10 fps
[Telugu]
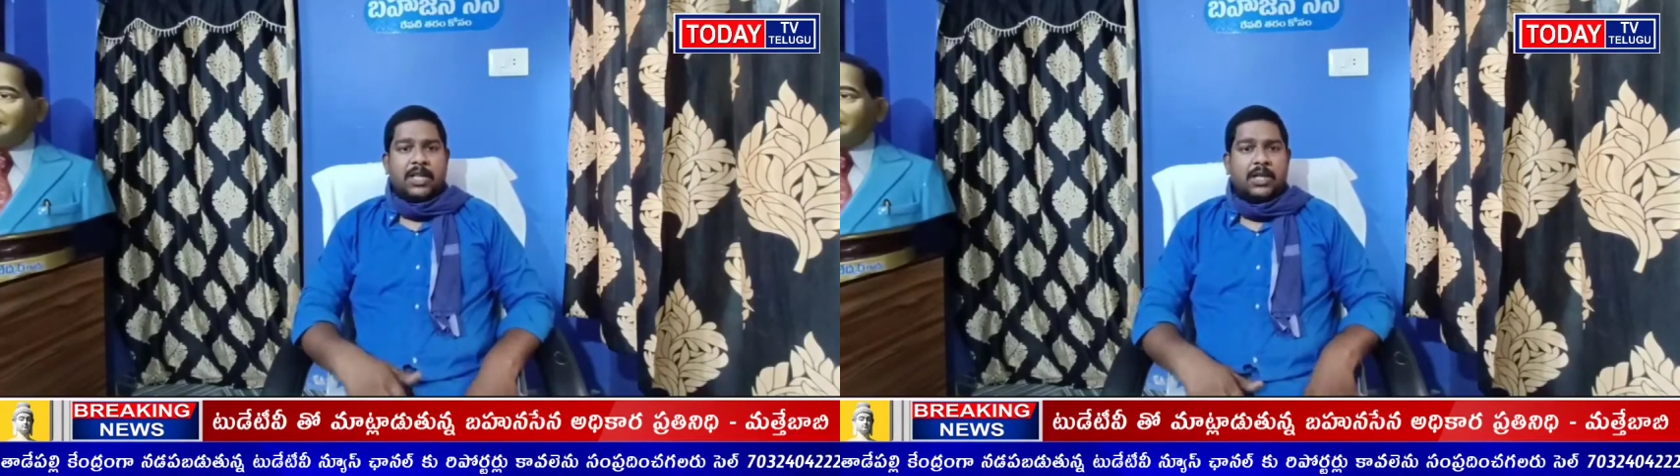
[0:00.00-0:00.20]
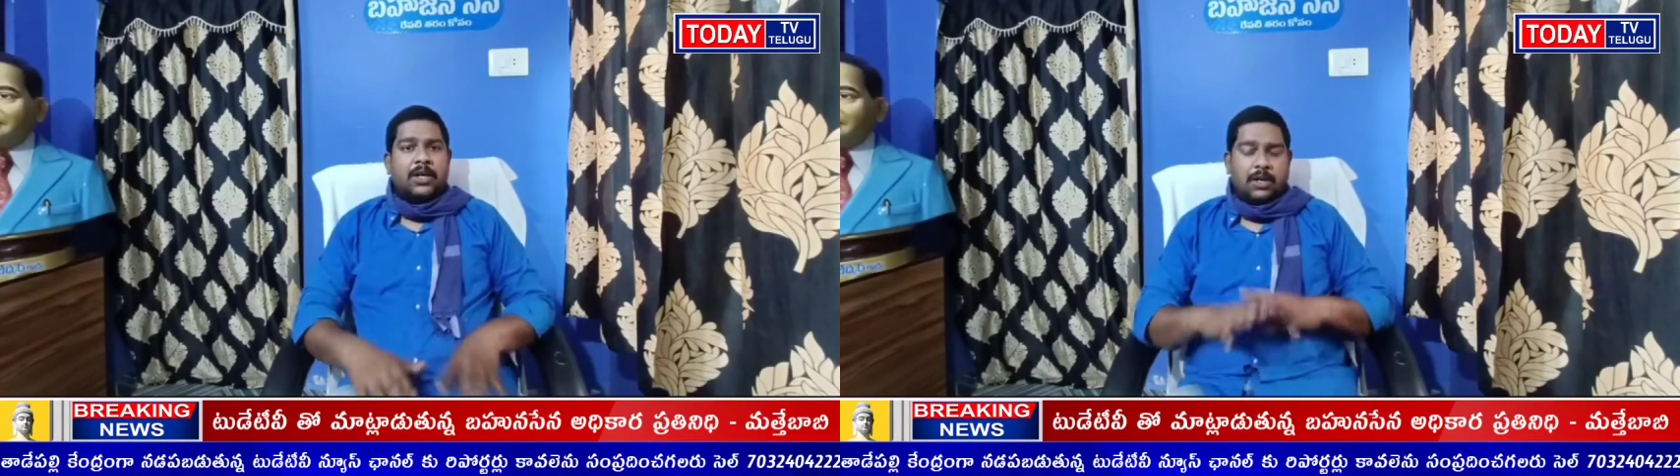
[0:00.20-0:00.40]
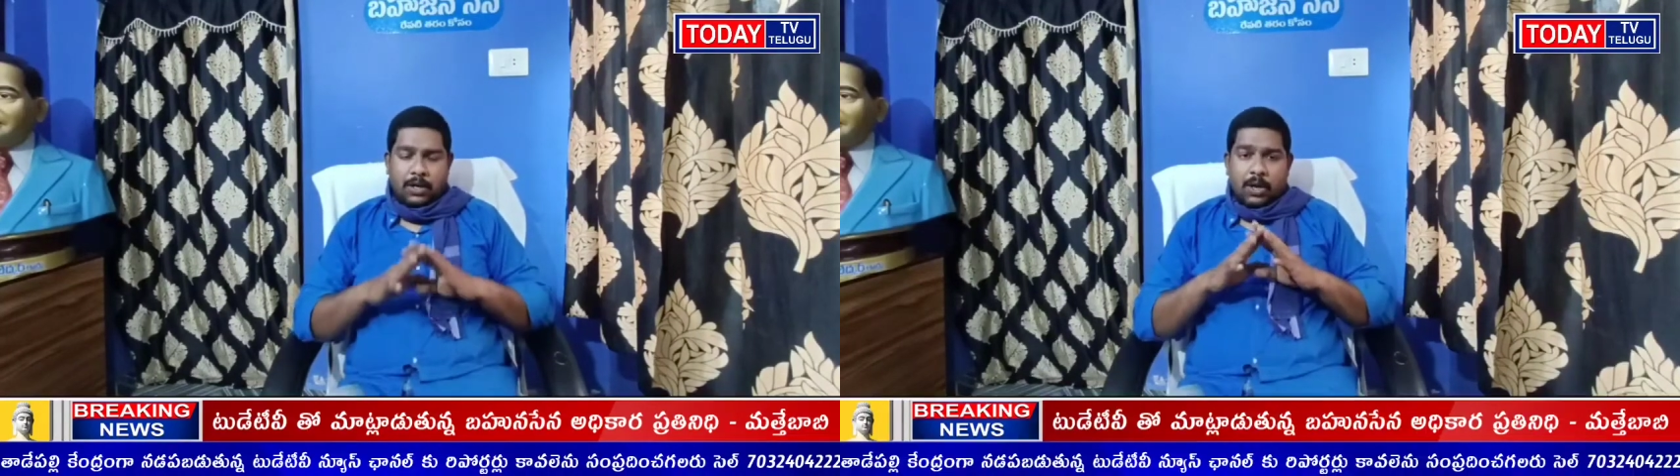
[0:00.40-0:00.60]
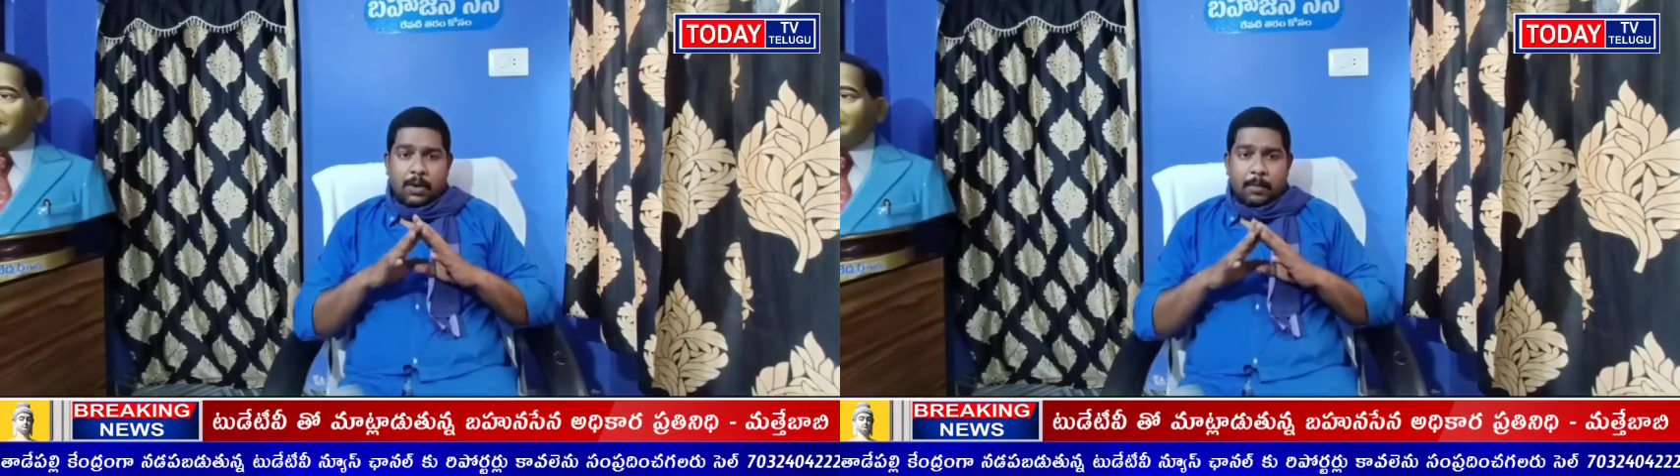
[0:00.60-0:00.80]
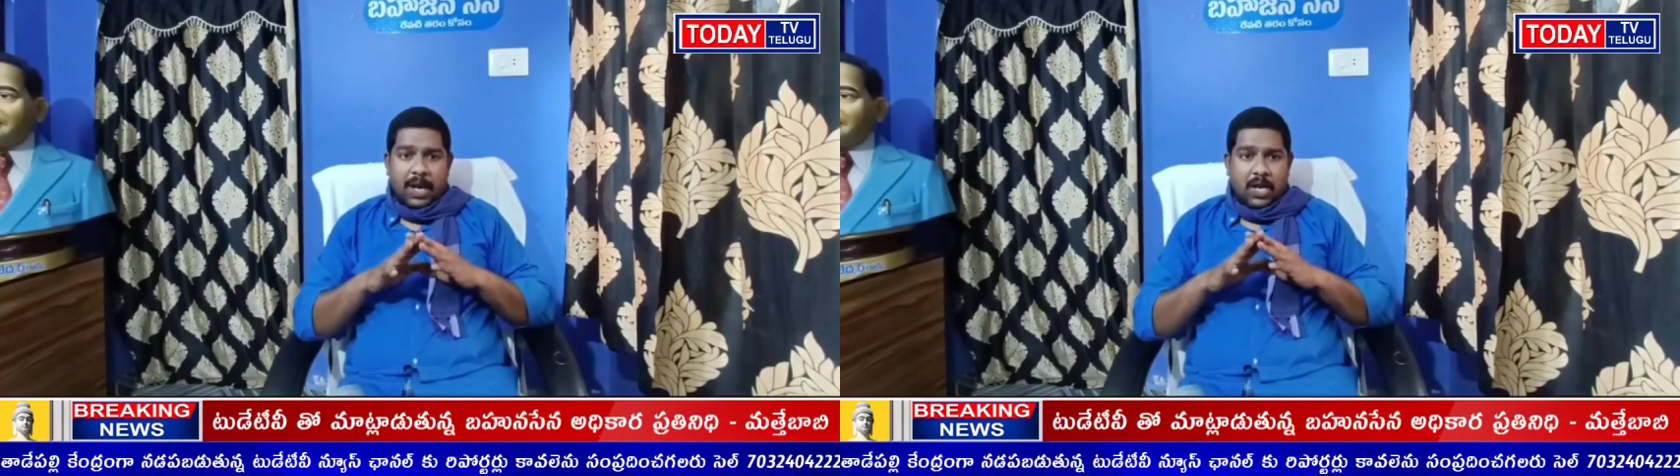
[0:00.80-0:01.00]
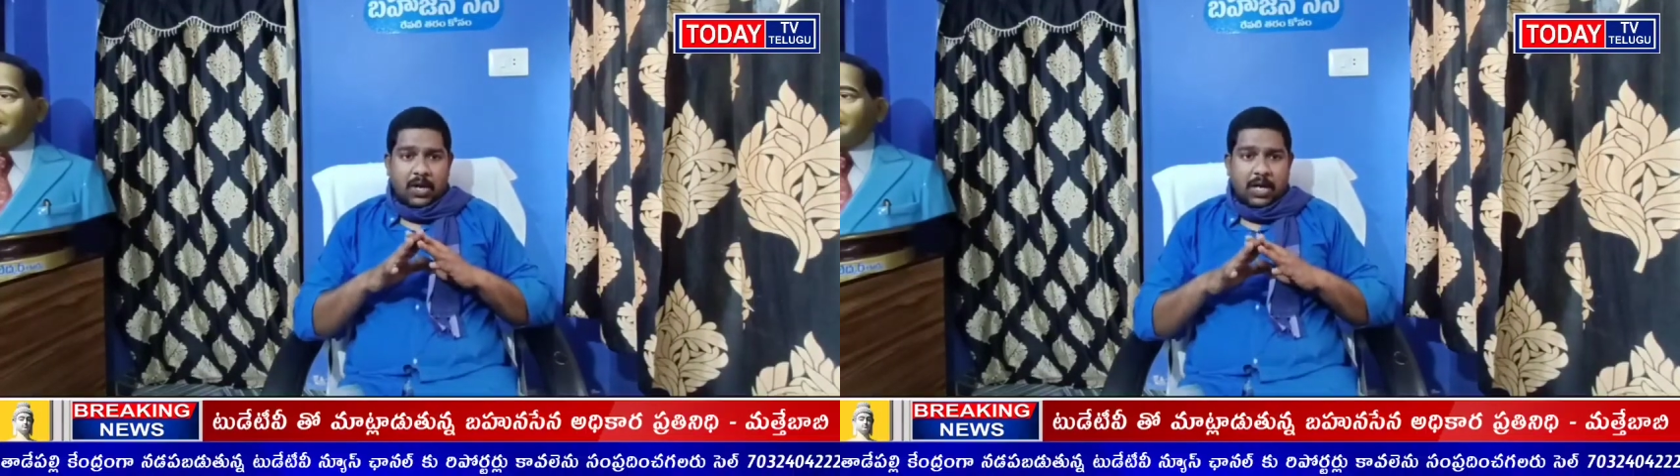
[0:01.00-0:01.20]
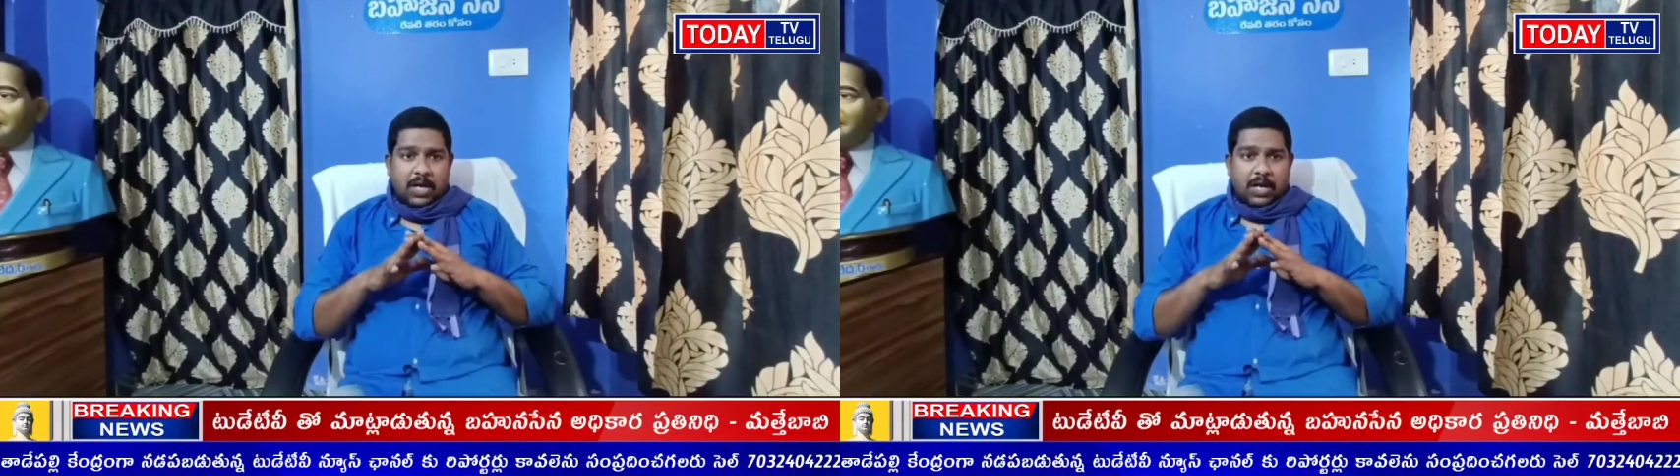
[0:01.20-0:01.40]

మాత్రానో మా యొక్క